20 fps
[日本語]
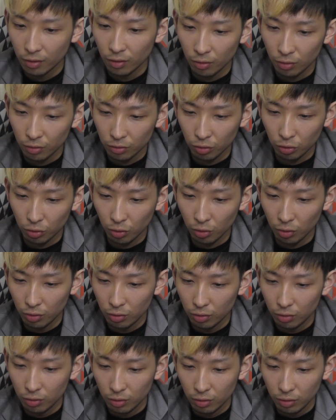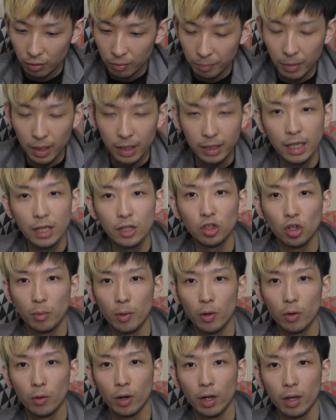お、取っとこう。まあ、いけると
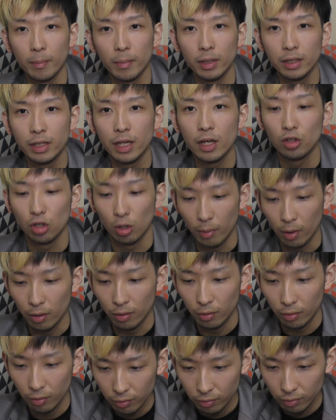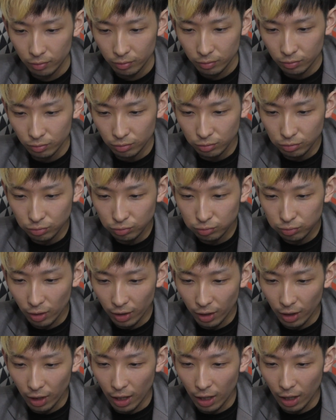思う、これ。まあ、いけると思う。うー
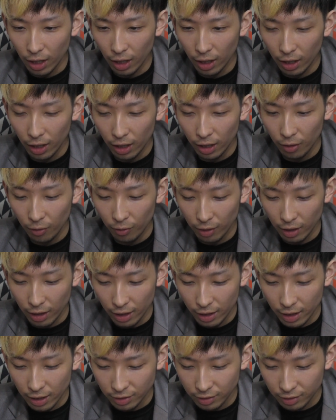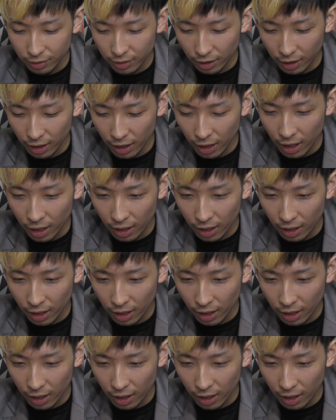わー、おられなすったか